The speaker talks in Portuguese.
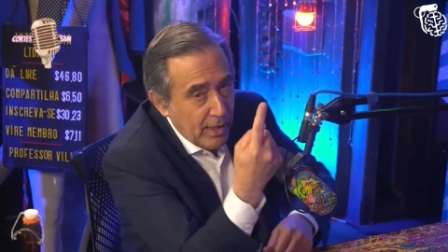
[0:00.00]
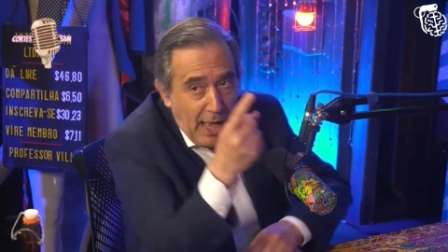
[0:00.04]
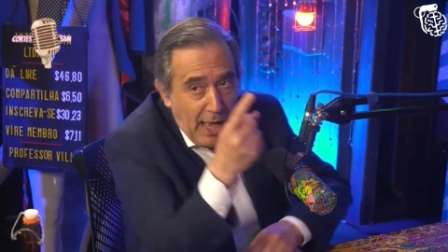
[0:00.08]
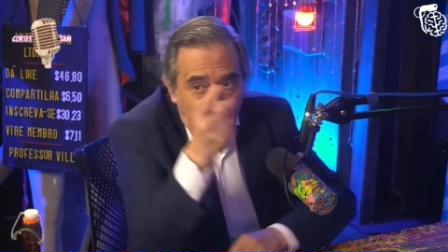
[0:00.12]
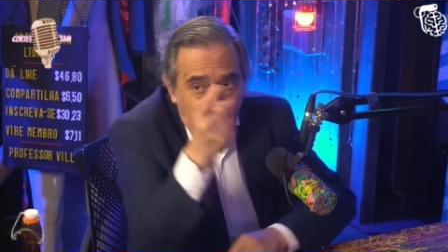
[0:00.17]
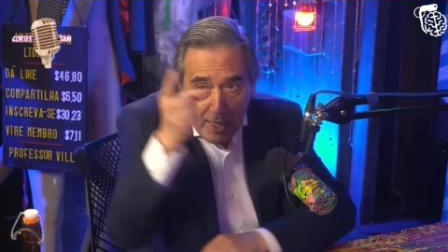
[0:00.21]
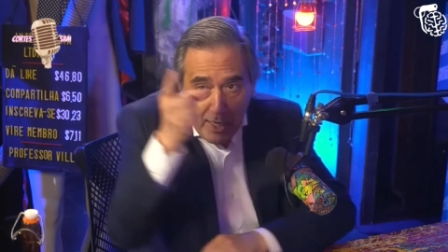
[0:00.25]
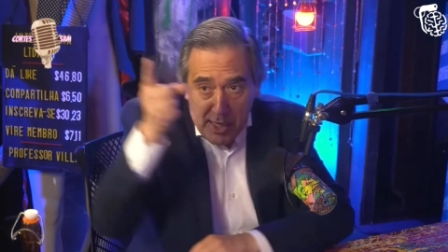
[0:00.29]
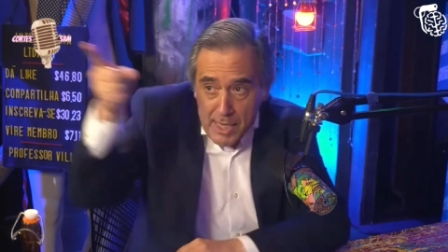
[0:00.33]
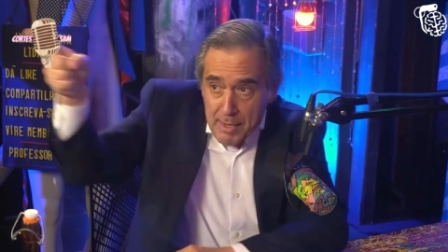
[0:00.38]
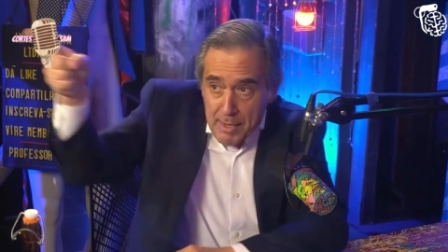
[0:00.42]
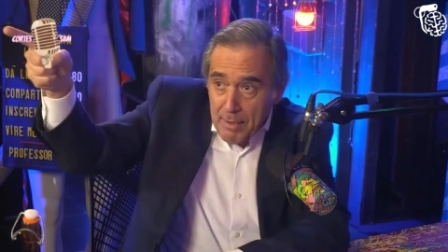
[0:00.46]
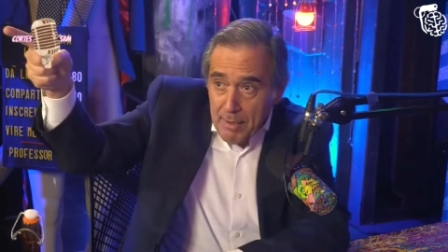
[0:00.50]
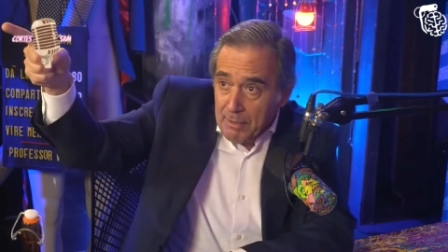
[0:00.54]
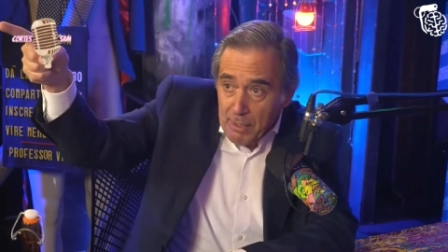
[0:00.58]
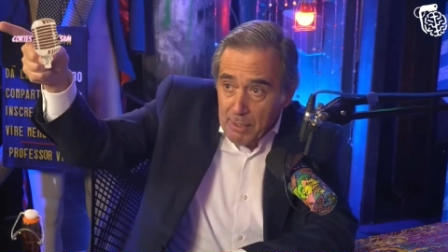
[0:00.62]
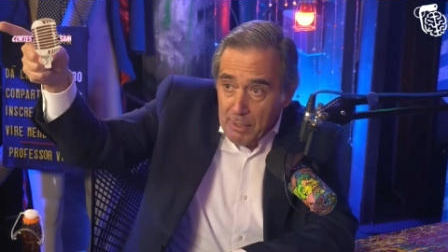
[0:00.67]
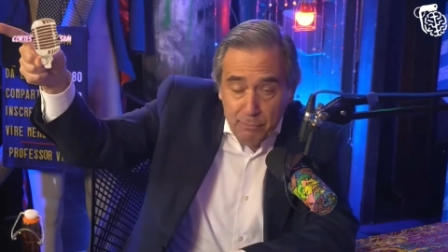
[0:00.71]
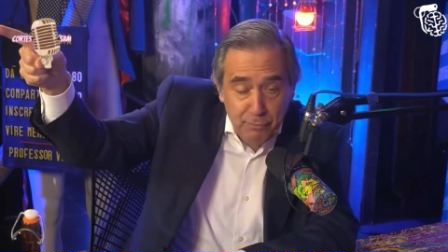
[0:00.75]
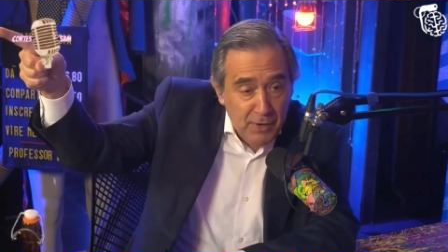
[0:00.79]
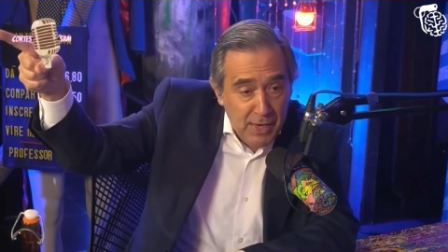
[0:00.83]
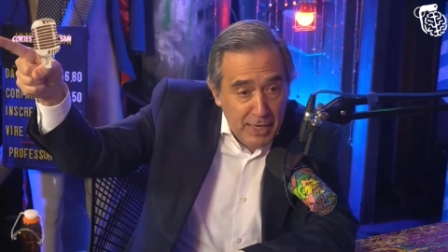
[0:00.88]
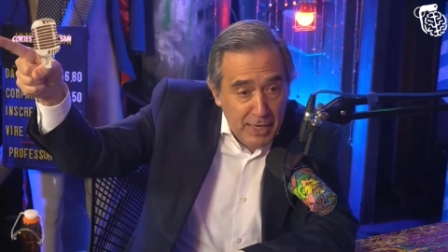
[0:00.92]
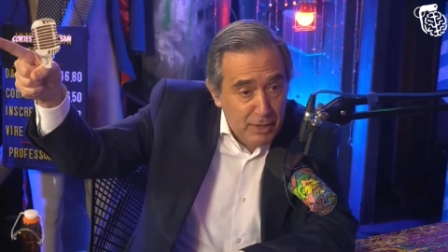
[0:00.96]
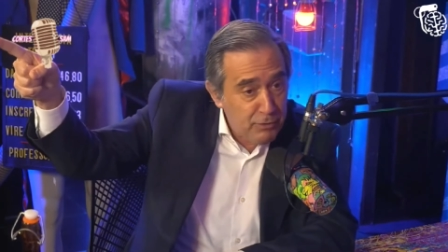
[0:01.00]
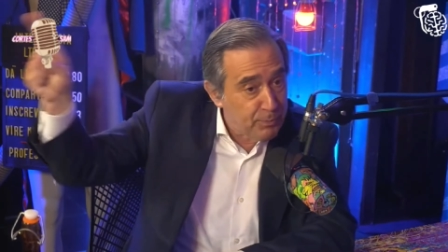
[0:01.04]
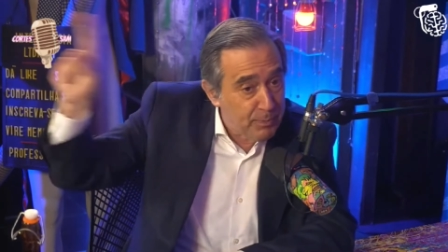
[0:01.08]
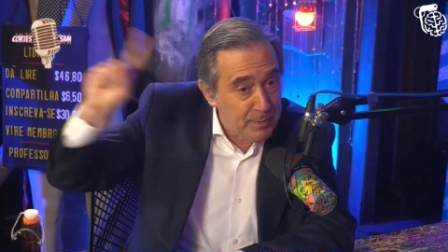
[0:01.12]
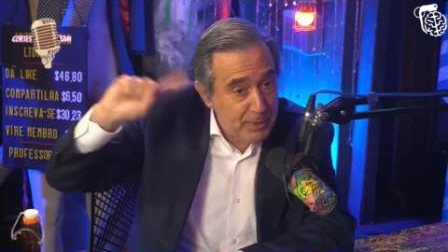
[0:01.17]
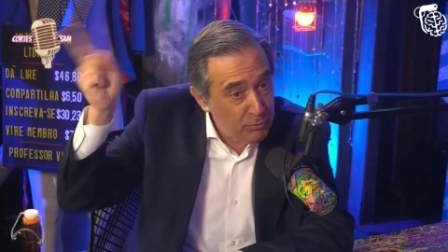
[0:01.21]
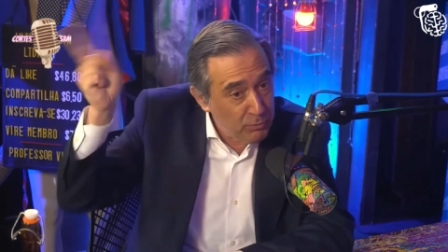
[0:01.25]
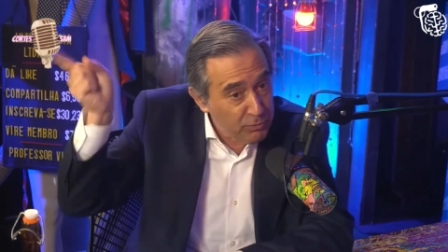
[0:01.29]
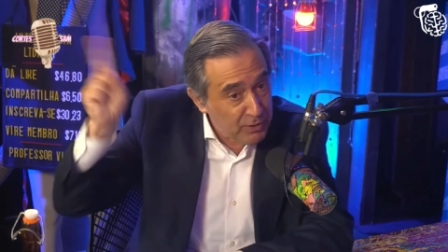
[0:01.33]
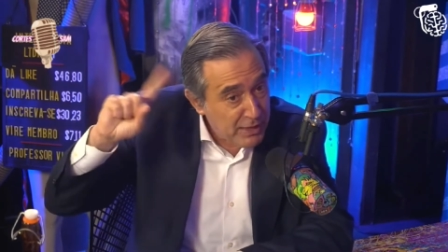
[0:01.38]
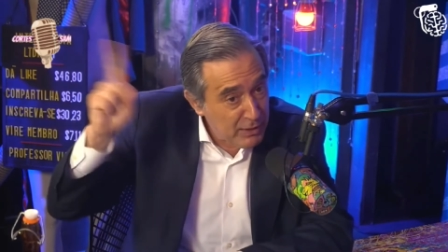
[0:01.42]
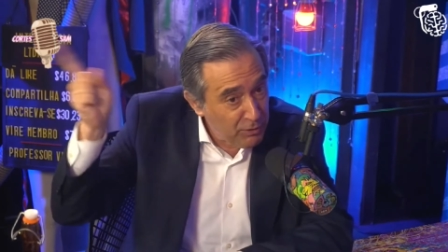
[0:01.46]
Aqui na Fiesp
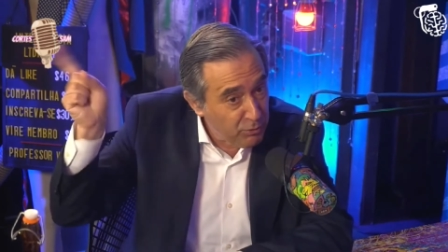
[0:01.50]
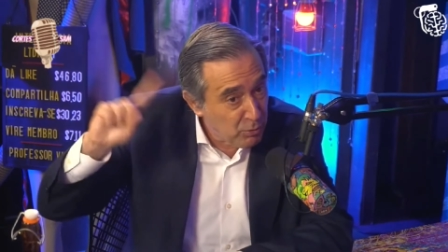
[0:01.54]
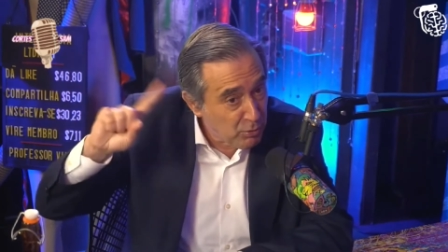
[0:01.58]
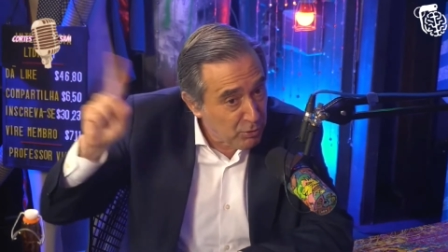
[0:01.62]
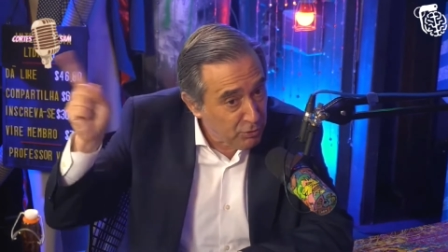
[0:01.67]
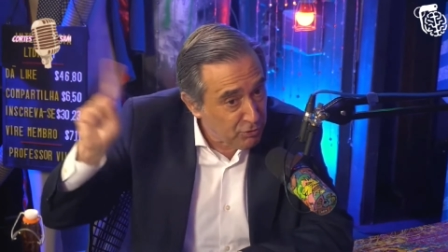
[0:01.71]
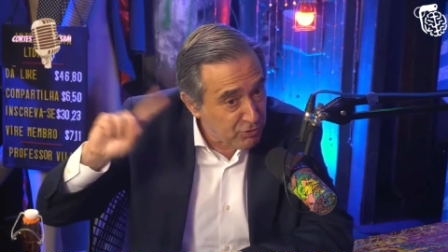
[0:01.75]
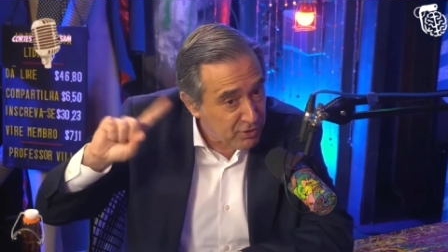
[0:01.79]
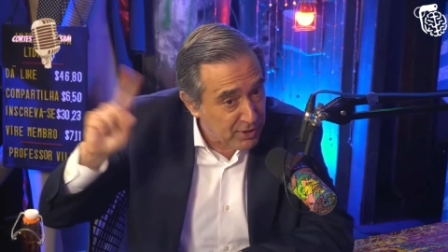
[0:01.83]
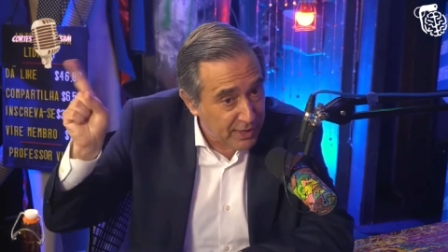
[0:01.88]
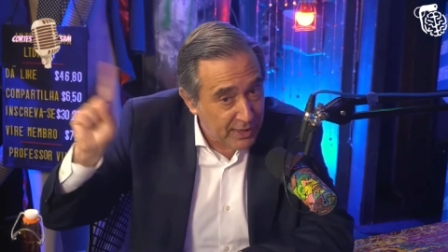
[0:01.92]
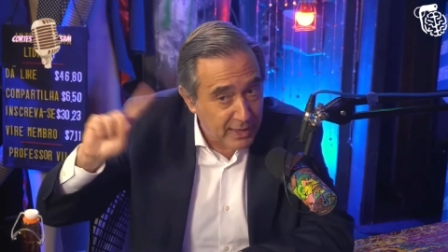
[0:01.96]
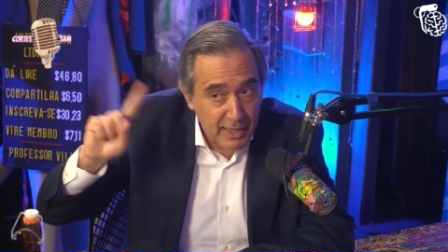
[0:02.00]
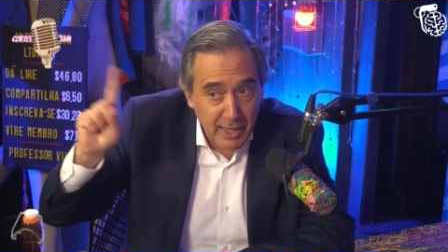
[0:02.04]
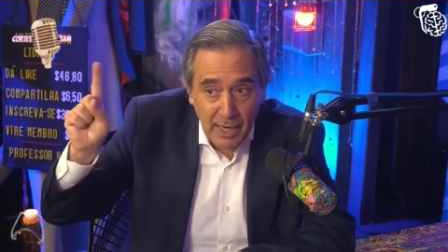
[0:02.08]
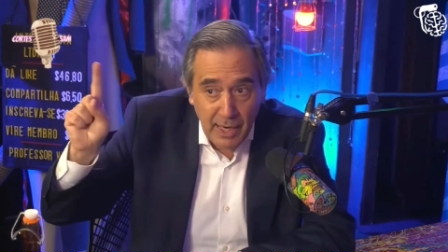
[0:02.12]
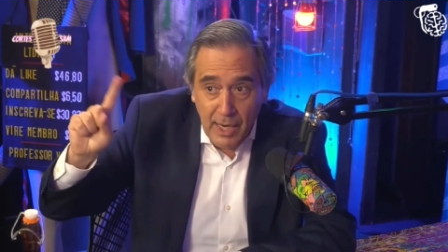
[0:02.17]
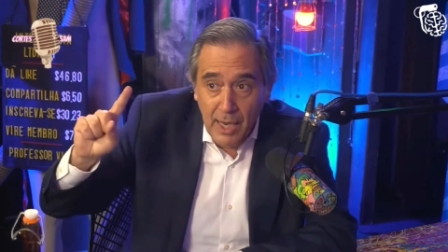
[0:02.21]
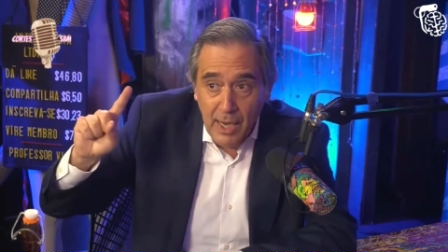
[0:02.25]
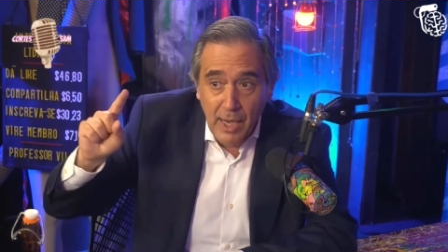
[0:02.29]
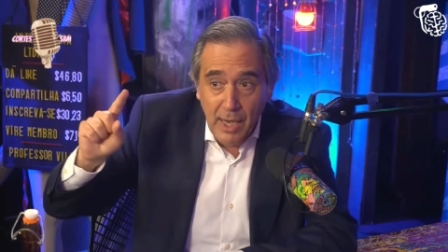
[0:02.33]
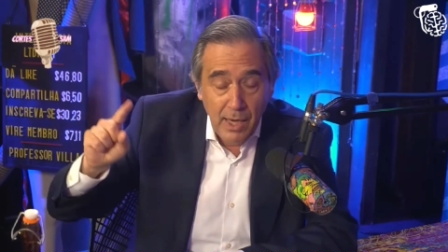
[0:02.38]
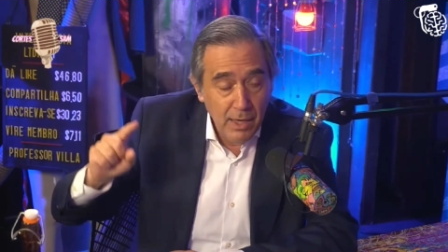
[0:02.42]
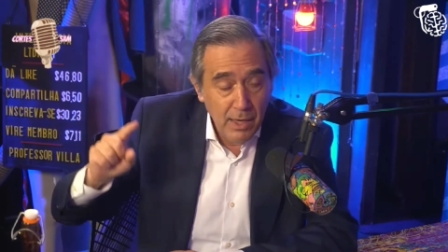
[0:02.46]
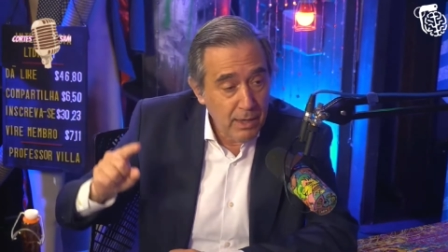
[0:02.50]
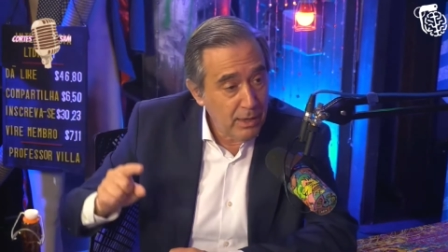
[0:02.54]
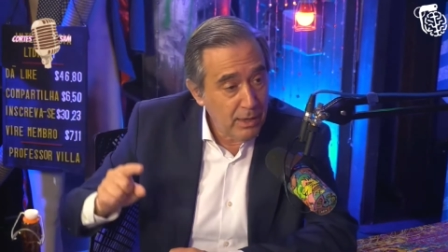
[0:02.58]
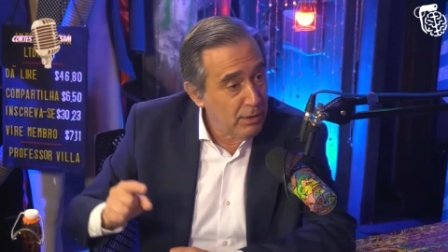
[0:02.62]
não tem indústria. Como assim?